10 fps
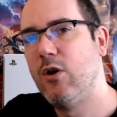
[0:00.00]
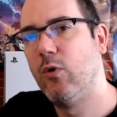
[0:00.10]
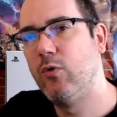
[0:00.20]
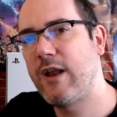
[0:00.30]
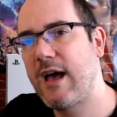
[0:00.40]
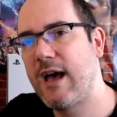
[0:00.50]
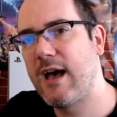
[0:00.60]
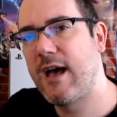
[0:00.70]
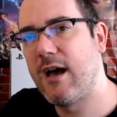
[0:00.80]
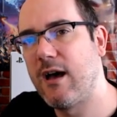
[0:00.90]

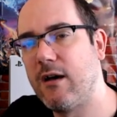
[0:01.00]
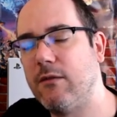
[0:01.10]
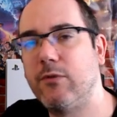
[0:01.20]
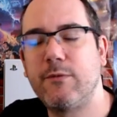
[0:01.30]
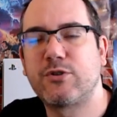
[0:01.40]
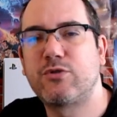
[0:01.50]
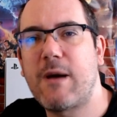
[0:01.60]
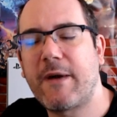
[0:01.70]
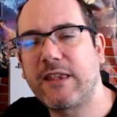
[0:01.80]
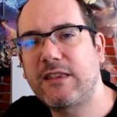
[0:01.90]
una bueno pues
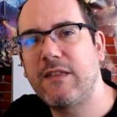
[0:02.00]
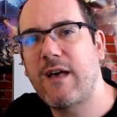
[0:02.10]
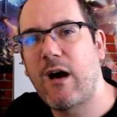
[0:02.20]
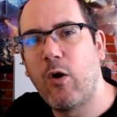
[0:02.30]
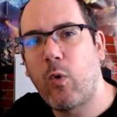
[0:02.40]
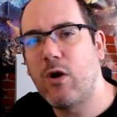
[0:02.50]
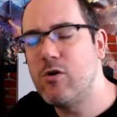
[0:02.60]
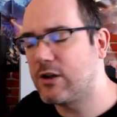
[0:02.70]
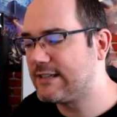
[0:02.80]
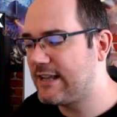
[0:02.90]
una partida o un
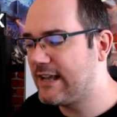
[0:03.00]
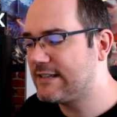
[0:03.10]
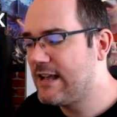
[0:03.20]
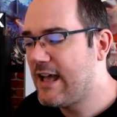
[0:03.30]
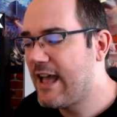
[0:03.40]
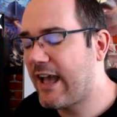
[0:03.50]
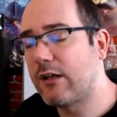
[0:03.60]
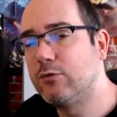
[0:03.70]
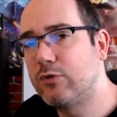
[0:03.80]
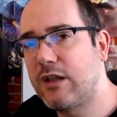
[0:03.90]
juego que estés
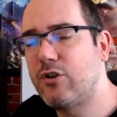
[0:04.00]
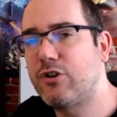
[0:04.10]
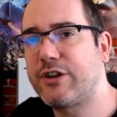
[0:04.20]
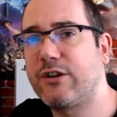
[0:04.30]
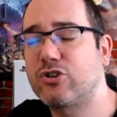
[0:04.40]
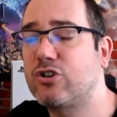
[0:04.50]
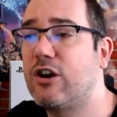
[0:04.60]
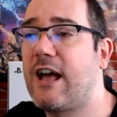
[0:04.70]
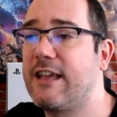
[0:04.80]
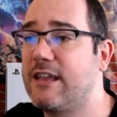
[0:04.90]
ejecutando en otra
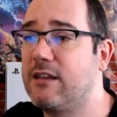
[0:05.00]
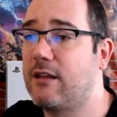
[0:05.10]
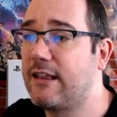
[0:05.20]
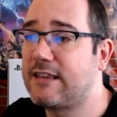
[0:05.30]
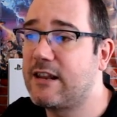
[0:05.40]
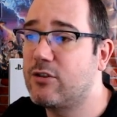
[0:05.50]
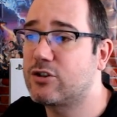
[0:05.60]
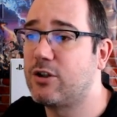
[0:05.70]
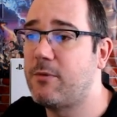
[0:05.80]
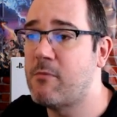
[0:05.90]
consola y han tenido
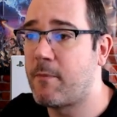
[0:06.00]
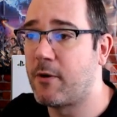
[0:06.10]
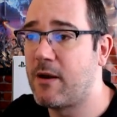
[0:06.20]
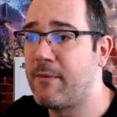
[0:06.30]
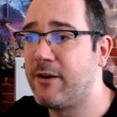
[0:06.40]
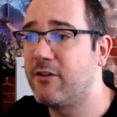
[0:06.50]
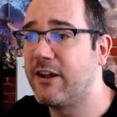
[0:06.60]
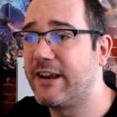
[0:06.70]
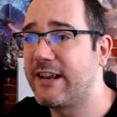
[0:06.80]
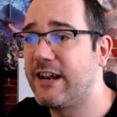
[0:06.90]
estos mismos problemas no
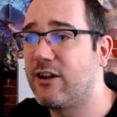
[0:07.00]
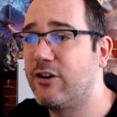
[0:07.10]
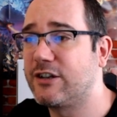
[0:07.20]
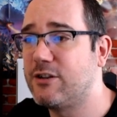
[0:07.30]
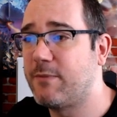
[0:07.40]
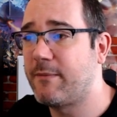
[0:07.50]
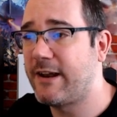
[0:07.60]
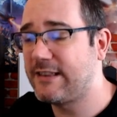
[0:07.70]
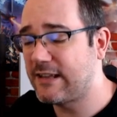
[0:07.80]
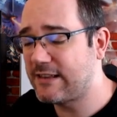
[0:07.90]
que requieren conexión
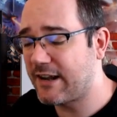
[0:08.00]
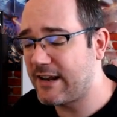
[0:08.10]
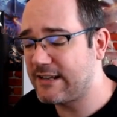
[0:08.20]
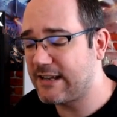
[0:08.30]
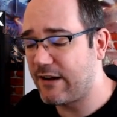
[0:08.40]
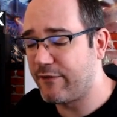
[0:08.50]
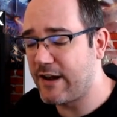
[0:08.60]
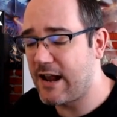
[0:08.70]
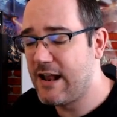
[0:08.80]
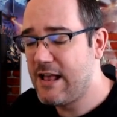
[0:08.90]
permanente a internet y que al
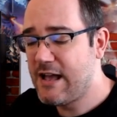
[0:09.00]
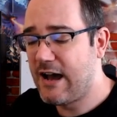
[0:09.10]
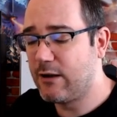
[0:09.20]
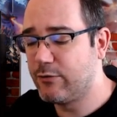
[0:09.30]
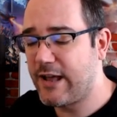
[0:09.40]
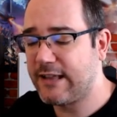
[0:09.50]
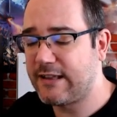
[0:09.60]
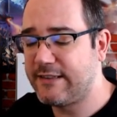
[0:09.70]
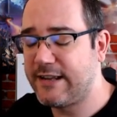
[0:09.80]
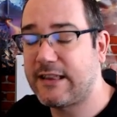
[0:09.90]
final algunas
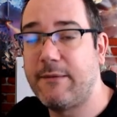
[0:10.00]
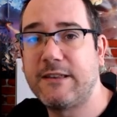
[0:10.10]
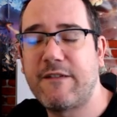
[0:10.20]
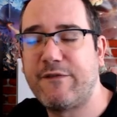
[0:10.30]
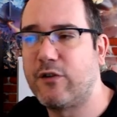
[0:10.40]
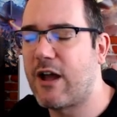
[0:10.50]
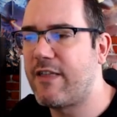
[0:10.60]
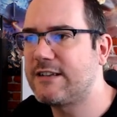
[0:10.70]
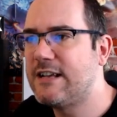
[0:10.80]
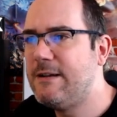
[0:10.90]
están directamente
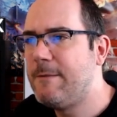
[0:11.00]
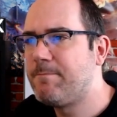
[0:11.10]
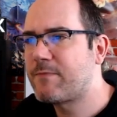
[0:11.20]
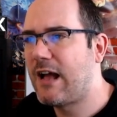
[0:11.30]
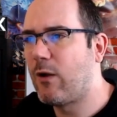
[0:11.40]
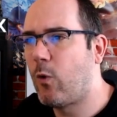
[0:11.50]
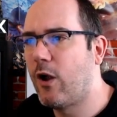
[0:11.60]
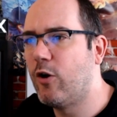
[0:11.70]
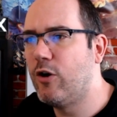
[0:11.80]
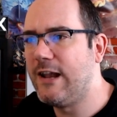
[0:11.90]
enfocadas al
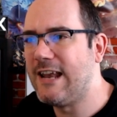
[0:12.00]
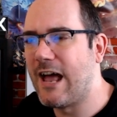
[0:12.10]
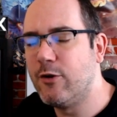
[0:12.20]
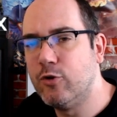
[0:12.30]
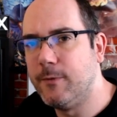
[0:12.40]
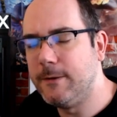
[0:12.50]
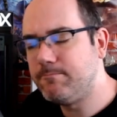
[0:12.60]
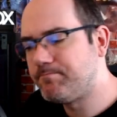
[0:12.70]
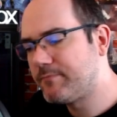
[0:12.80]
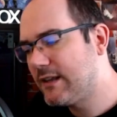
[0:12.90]
juego en la nube
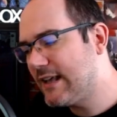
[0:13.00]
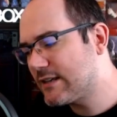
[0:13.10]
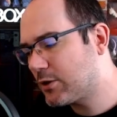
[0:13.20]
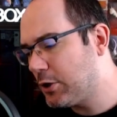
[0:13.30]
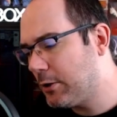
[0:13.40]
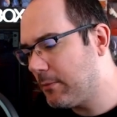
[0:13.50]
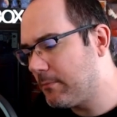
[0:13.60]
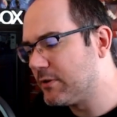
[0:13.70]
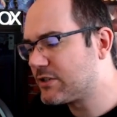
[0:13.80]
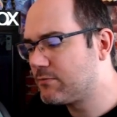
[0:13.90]
y
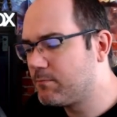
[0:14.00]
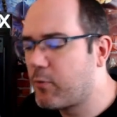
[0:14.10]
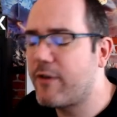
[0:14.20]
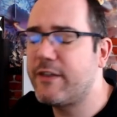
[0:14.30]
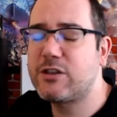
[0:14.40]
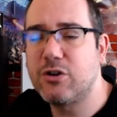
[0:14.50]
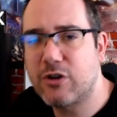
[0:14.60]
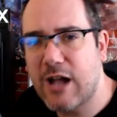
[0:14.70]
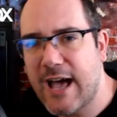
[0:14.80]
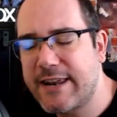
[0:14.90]
esto pues puede
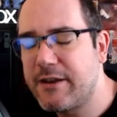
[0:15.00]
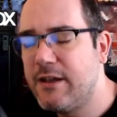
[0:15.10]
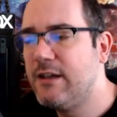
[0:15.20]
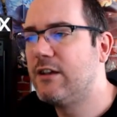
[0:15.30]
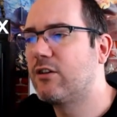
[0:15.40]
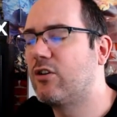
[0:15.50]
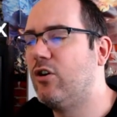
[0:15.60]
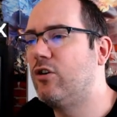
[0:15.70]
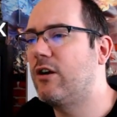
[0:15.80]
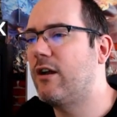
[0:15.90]
chocar
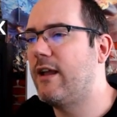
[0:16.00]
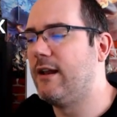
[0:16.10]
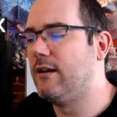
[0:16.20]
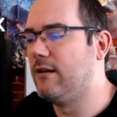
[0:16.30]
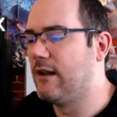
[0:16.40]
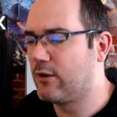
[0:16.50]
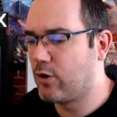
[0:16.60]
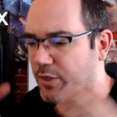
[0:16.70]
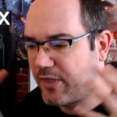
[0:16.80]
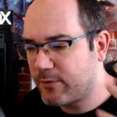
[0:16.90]
con el,
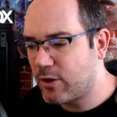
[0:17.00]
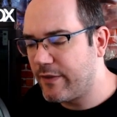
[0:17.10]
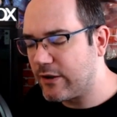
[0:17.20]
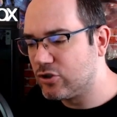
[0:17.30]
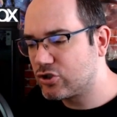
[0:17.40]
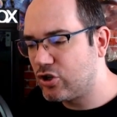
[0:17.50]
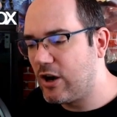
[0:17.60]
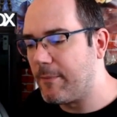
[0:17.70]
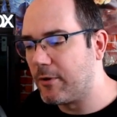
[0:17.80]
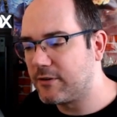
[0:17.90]
concepto de
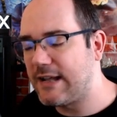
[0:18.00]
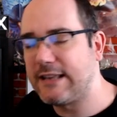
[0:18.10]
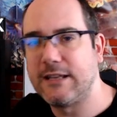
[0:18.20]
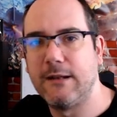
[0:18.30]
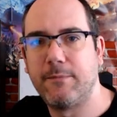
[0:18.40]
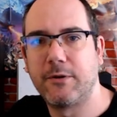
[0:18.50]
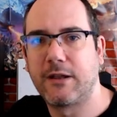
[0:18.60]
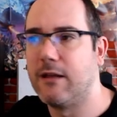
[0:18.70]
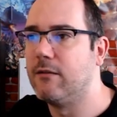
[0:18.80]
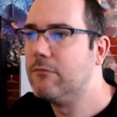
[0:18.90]
consola portátil
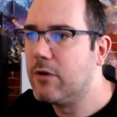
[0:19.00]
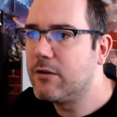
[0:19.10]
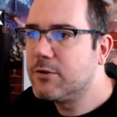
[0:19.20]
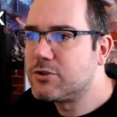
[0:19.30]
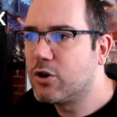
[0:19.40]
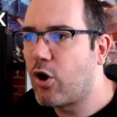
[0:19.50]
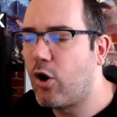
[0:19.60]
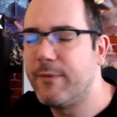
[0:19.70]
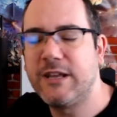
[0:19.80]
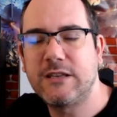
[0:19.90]
porque bueno pues yo
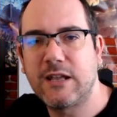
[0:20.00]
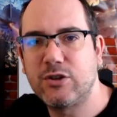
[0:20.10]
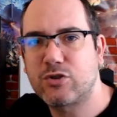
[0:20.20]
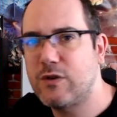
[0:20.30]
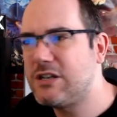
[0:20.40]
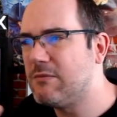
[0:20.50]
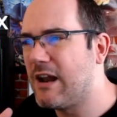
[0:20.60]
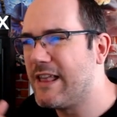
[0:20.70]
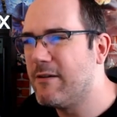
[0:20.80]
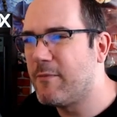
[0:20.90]
cojo mi Nintendo Switch y me
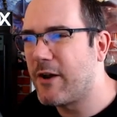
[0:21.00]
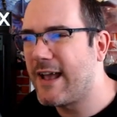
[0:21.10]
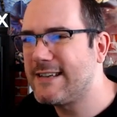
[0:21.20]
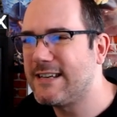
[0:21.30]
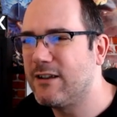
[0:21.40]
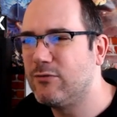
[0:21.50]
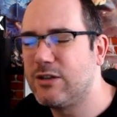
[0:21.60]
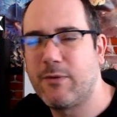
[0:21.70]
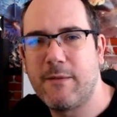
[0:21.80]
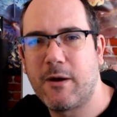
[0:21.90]
la llevo por ahí sin ningún
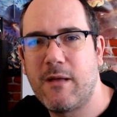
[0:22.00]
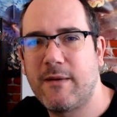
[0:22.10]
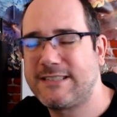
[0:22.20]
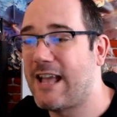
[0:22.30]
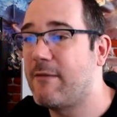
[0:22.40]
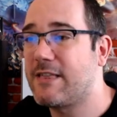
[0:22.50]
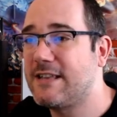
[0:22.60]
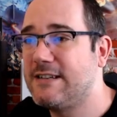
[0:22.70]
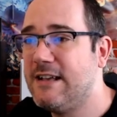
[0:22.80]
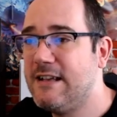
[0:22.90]
tipo de problemas y hay
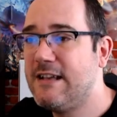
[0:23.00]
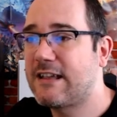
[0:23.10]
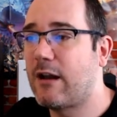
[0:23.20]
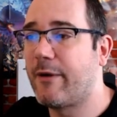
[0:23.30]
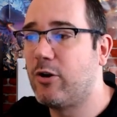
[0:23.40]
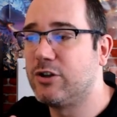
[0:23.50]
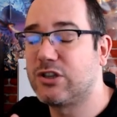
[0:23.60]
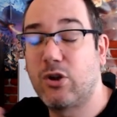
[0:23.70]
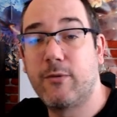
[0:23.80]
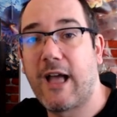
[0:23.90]
veces que a lo mejor
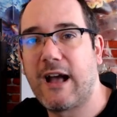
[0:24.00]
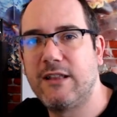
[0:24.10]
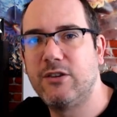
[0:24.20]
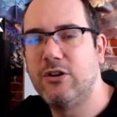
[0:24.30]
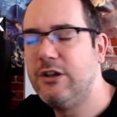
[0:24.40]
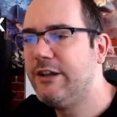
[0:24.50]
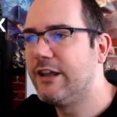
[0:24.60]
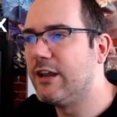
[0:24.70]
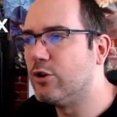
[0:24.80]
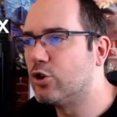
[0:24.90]
estoy viajando
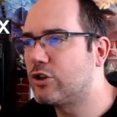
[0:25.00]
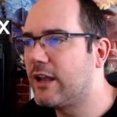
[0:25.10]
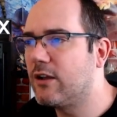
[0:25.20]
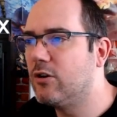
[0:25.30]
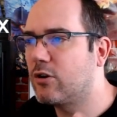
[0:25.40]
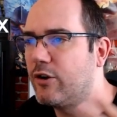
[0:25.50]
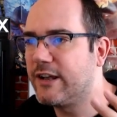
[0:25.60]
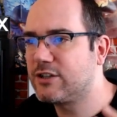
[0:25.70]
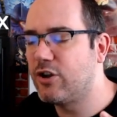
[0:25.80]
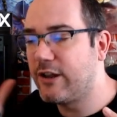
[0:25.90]
y no tengo
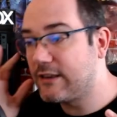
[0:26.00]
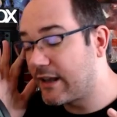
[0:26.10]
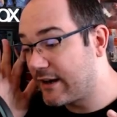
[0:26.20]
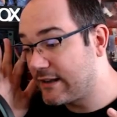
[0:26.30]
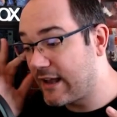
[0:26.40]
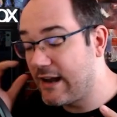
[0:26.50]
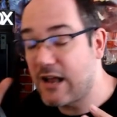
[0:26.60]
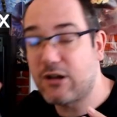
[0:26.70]
conexión a internet en la